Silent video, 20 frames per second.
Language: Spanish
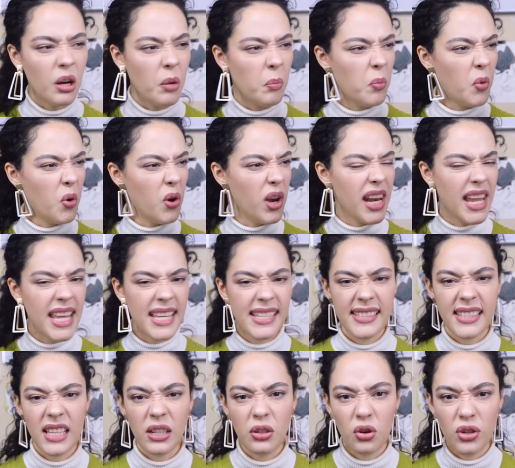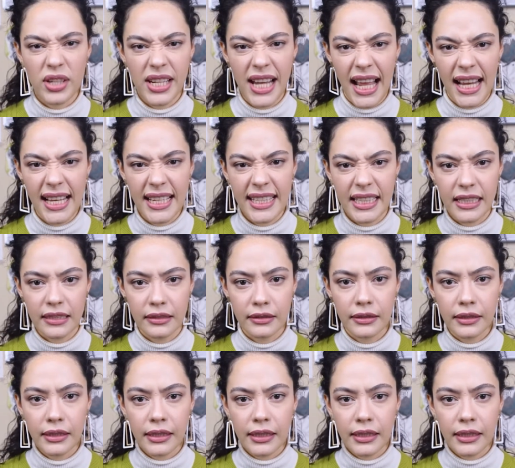molesta con alguien,